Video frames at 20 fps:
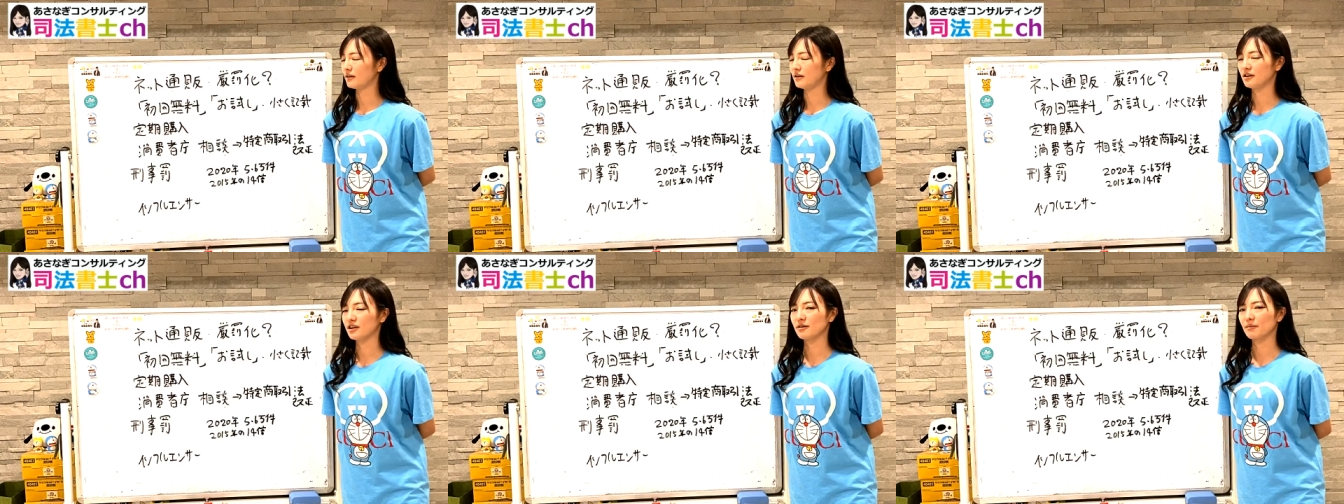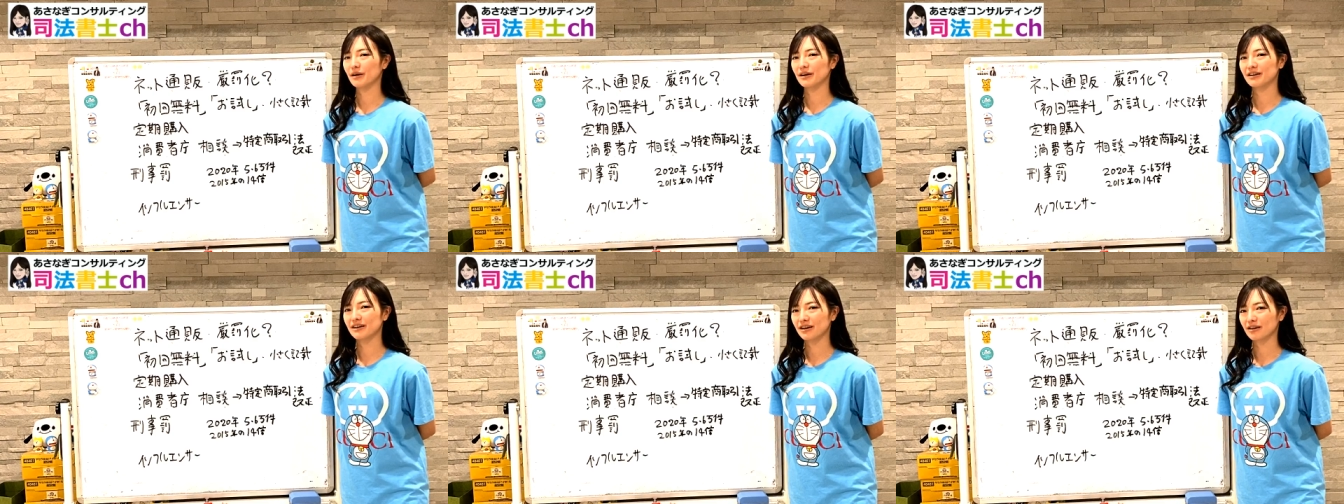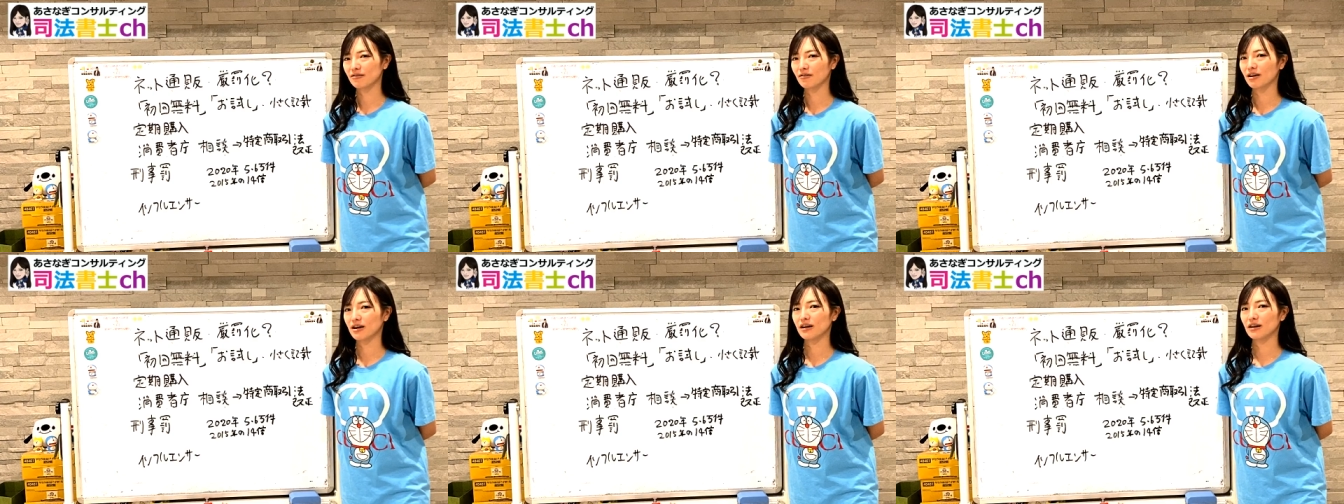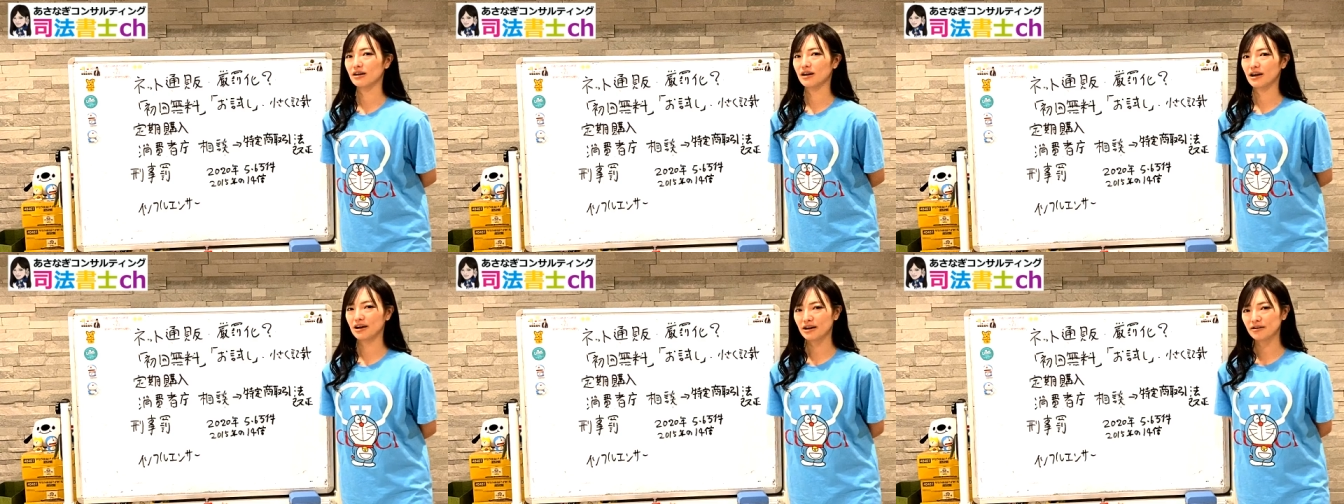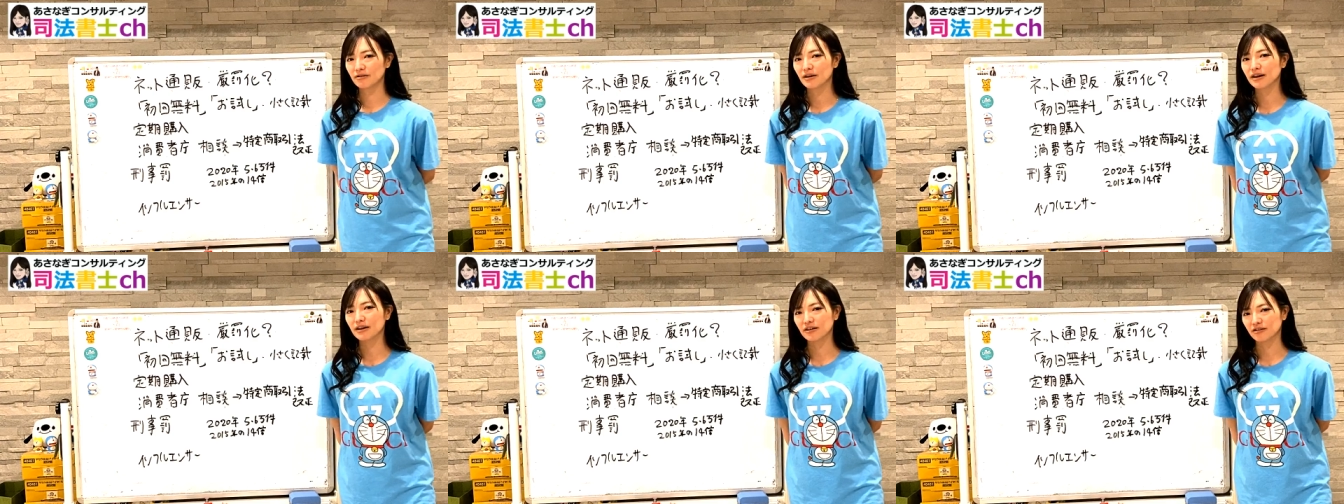1万円だとかあ
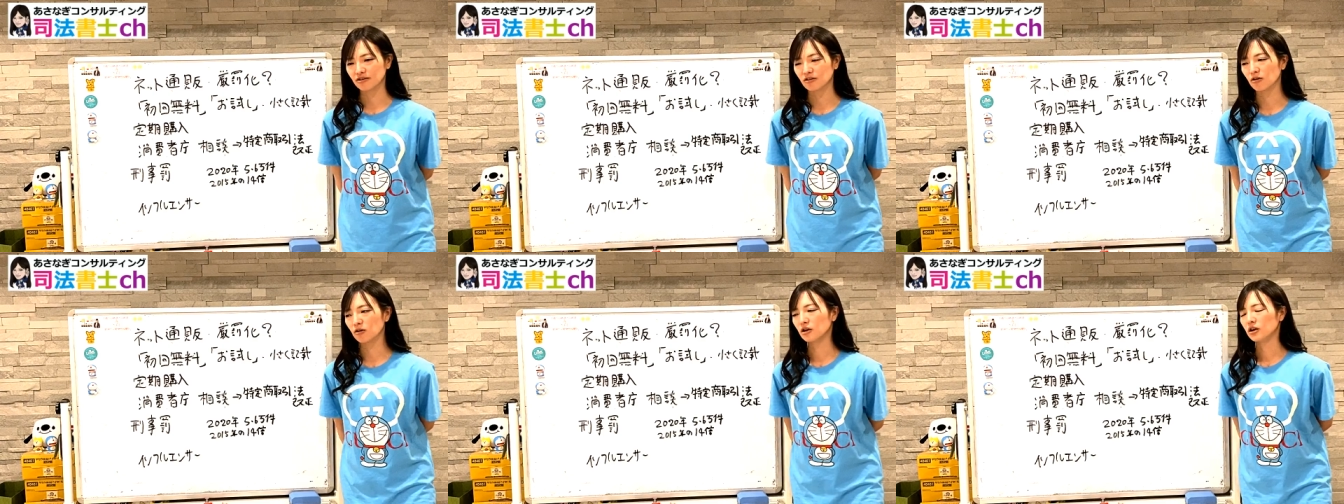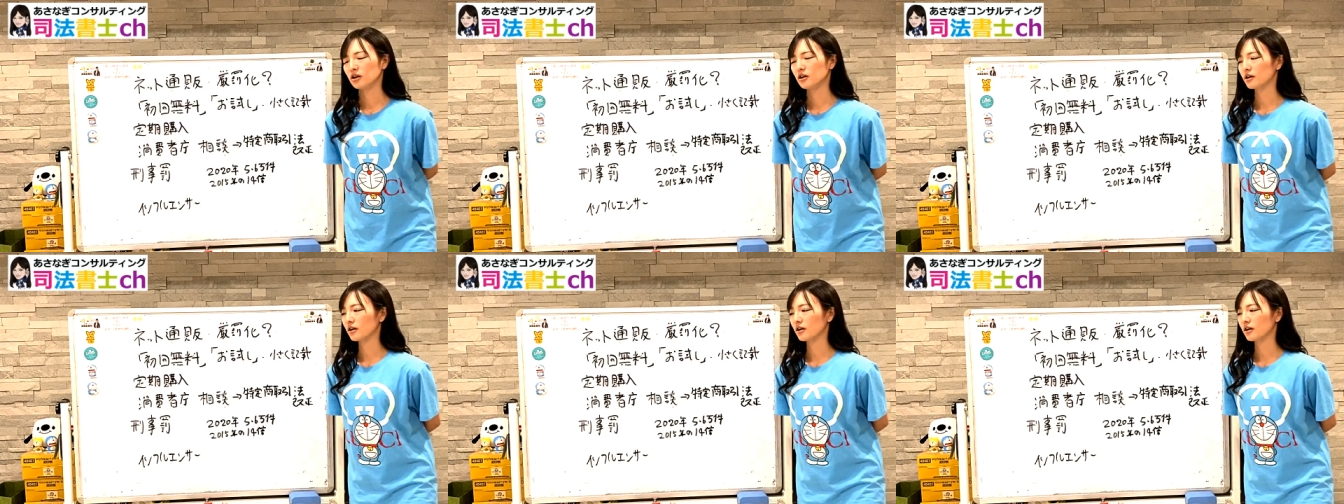るわけですよ